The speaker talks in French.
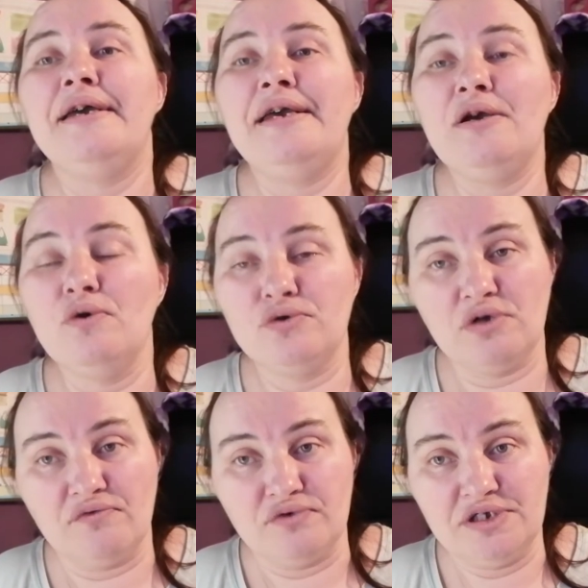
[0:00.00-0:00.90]
Et
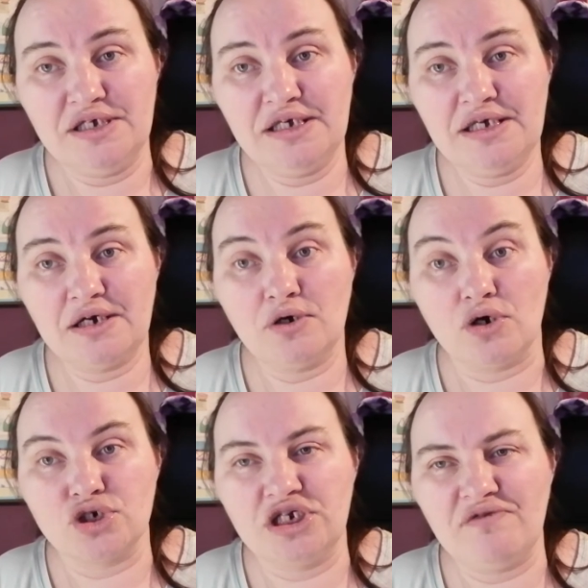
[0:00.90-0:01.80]
autant vous dire,
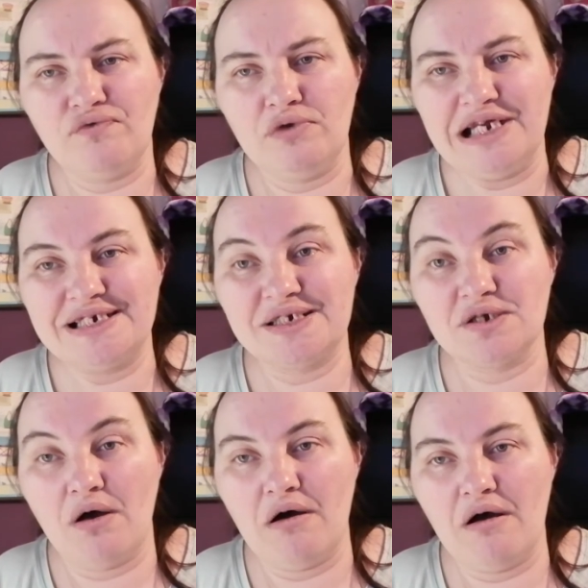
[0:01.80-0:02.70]
quand j'ai vu les
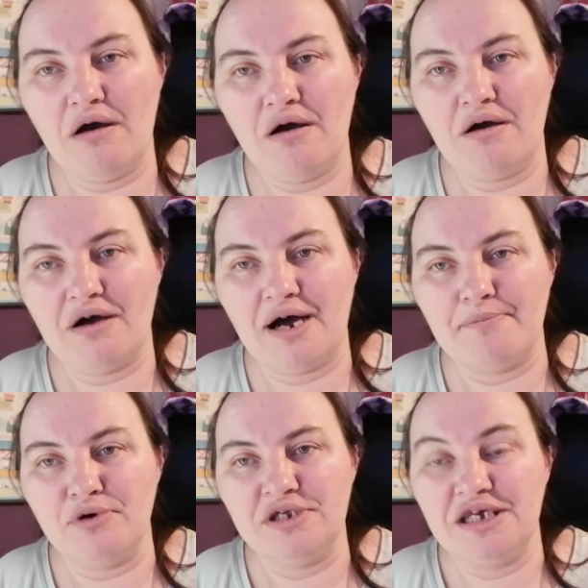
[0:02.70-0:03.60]
101
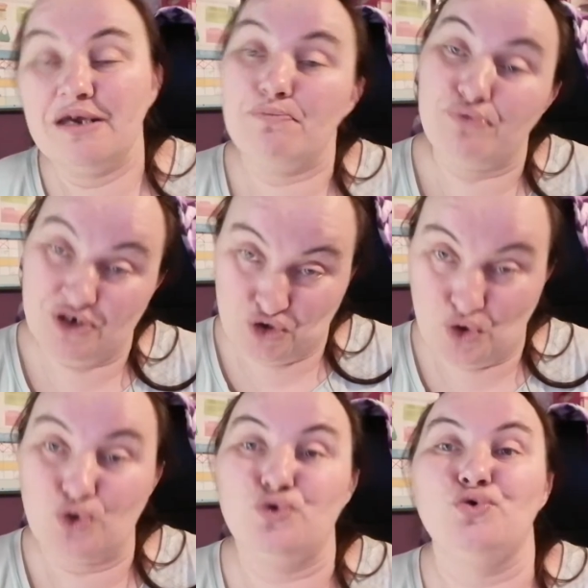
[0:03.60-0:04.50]
abonnés et puis
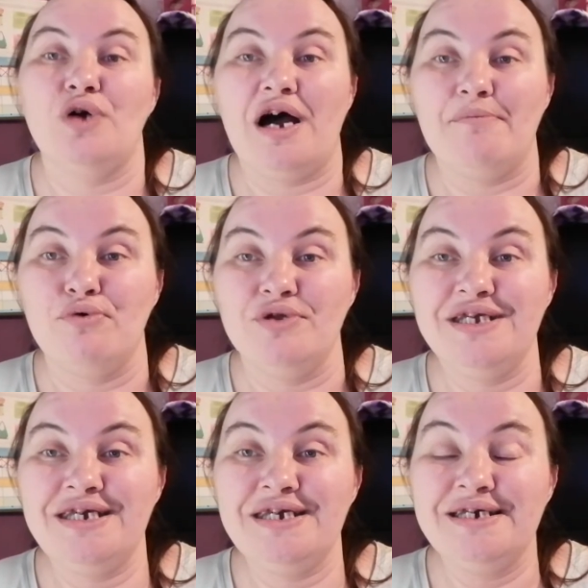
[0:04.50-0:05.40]
102
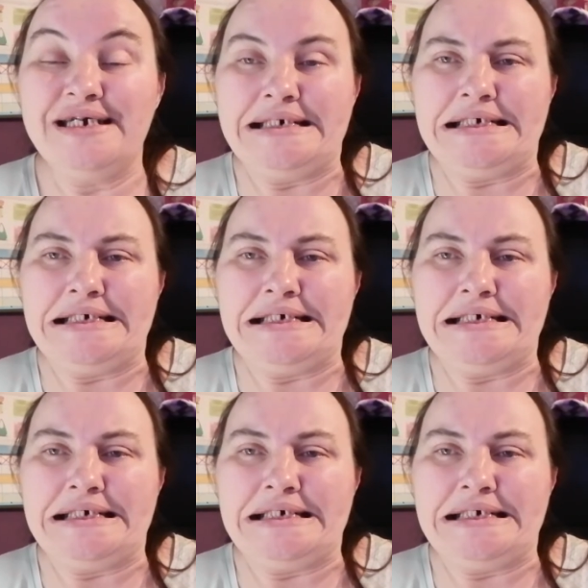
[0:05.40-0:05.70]
abonnés,